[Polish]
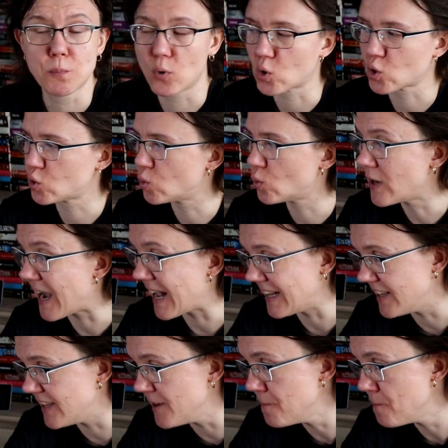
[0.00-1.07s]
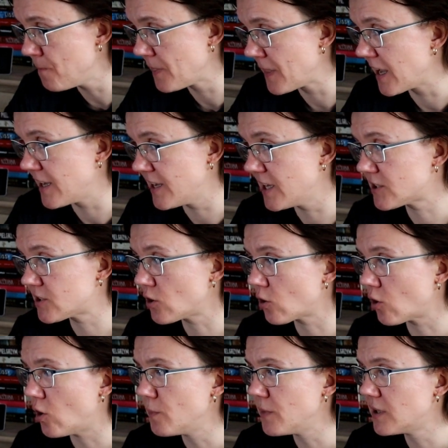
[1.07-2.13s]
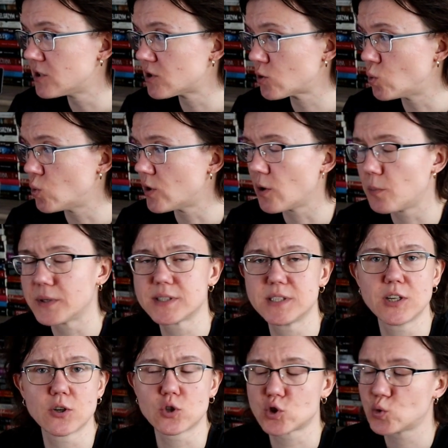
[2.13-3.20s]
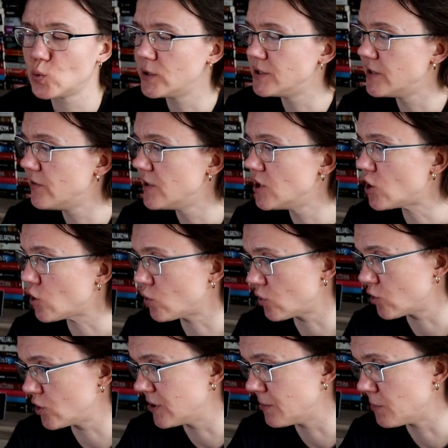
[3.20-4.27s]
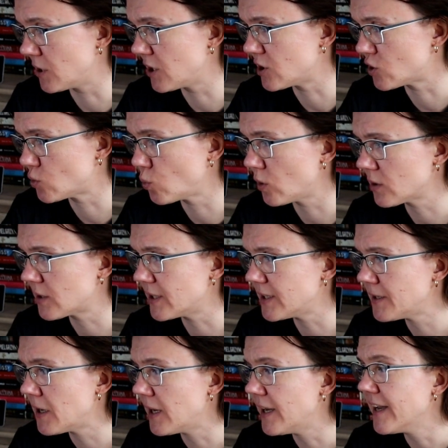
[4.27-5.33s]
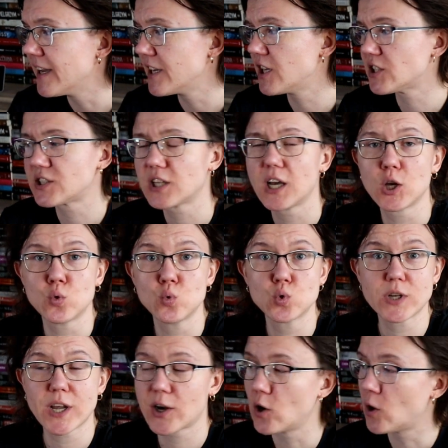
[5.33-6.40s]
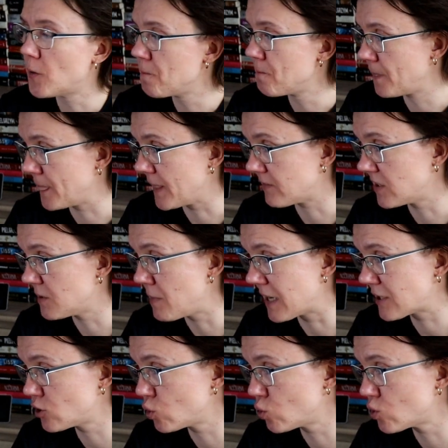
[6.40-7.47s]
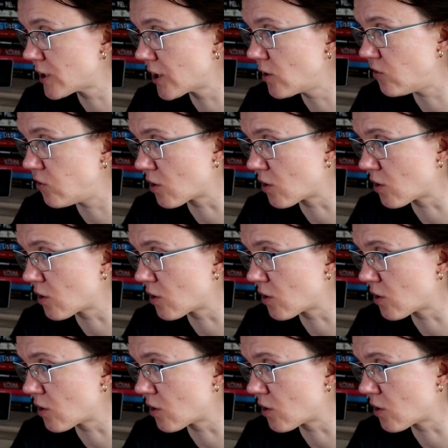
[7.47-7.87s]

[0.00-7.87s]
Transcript: Portugalii. Jest to komiks, który obecnie kosztuje 98 zł. Jest dużego, nawet bardzo dużego